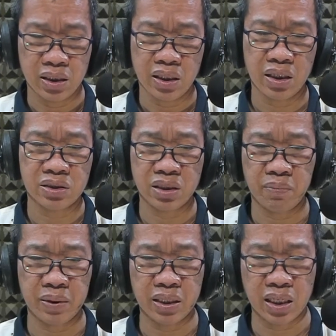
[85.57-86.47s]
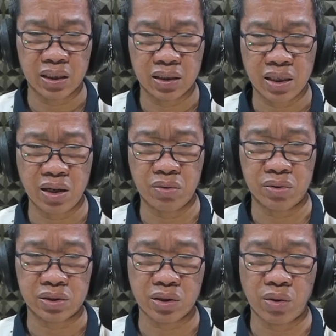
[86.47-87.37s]
Isipin na lang
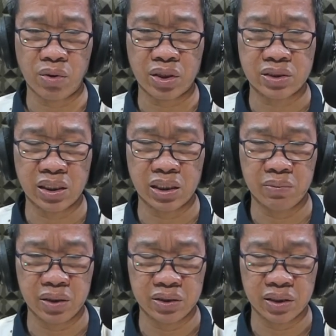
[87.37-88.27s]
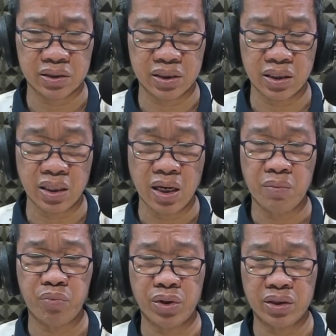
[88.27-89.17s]
daw sa oras ng emergency
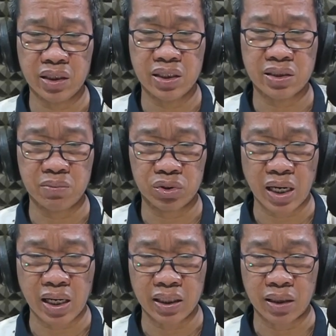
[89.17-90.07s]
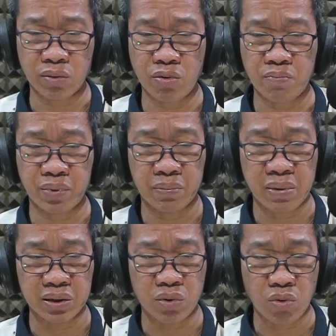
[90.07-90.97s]
pwedeng isabotake kung
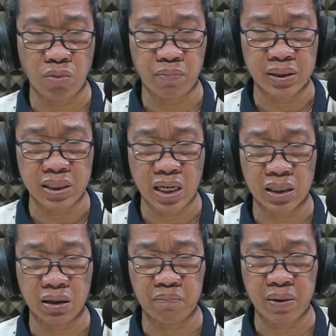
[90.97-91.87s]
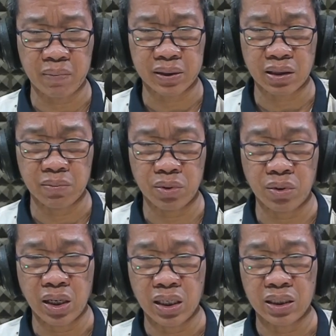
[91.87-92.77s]
pribadong kumpanya ang
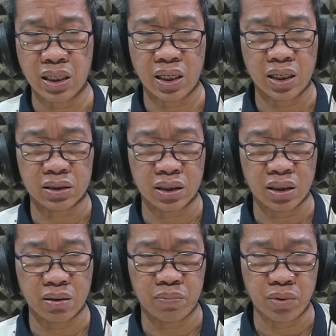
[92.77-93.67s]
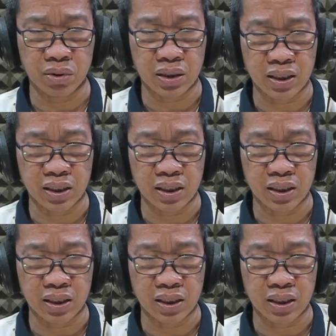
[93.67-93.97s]
nagpapatakbo ng ating airport.